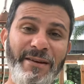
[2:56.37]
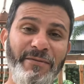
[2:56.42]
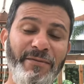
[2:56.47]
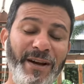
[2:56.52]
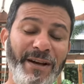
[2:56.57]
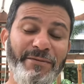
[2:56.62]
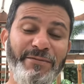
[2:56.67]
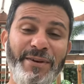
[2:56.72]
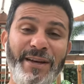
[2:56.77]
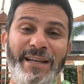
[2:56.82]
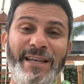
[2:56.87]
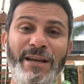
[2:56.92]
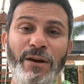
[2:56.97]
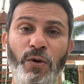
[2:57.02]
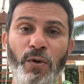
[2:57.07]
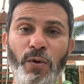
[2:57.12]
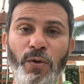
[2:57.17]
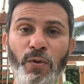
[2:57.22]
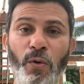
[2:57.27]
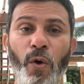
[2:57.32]
vai ver que
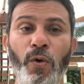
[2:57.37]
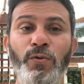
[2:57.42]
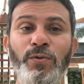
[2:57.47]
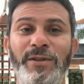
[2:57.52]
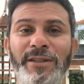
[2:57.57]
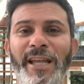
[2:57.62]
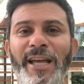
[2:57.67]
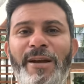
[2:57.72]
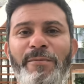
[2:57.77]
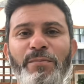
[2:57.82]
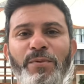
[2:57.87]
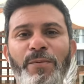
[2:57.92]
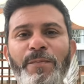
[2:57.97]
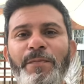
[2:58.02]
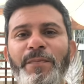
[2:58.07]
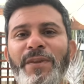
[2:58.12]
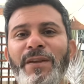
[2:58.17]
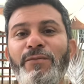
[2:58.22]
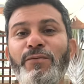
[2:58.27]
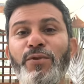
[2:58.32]
com o tempo
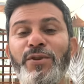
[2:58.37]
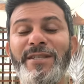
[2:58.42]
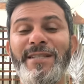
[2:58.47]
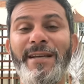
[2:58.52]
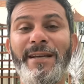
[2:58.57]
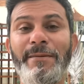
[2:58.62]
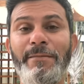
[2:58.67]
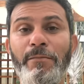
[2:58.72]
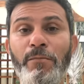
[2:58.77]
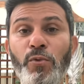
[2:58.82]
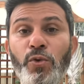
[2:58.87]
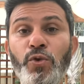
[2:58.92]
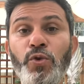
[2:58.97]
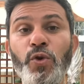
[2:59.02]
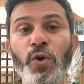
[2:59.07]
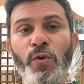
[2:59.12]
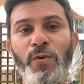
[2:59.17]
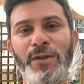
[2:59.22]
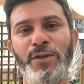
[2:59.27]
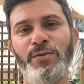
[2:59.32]
você
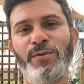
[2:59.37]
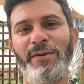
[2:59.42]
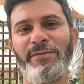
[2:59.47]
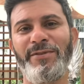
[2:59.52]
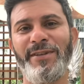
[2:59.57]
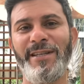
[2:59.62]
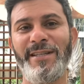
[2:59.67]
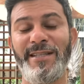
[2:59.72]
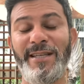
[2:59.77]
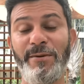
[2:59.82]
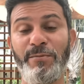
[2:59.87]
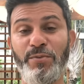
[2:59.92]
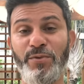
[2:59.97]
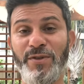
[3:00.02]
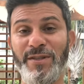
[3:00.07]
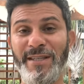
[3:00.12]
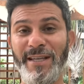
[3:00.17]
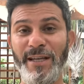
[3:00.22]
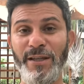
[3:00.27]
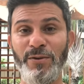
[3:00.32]
mudou a sua vida
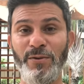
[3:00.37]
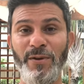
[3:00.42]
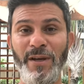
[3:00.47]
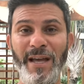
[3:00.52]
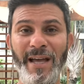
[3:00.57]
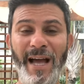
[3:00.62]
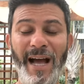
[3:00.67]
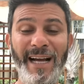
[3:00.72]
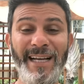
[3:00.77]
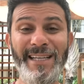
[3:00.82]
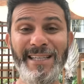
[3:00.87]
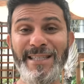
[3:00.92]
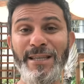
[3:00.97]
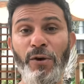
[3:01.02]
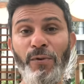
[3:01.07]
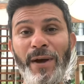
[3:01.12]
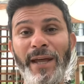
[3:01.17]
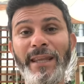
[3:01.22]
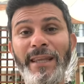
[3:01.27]
100%. A questão é